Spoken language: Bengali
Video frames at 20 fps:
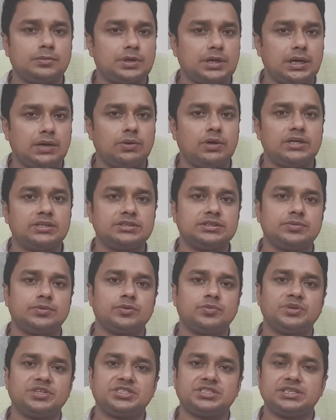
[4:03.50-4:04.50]
খাওয়ান যেমন
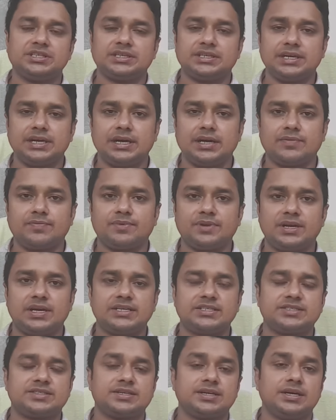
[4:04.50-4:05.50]
মিষ্টি কেয়ার
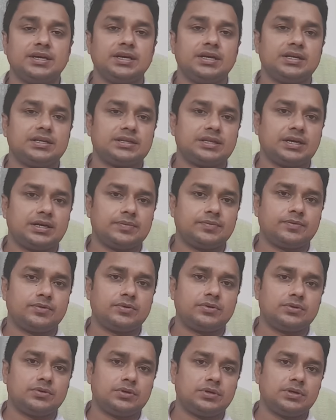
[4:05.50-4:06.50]
প্লাস তারপর
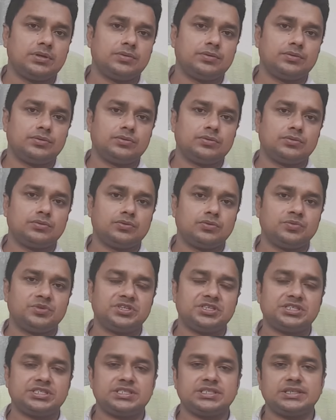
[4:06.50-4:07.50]

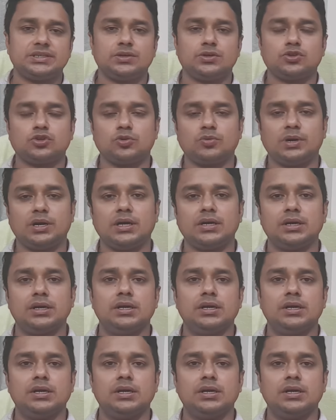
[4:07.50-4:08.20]
মিষ্টি অথবা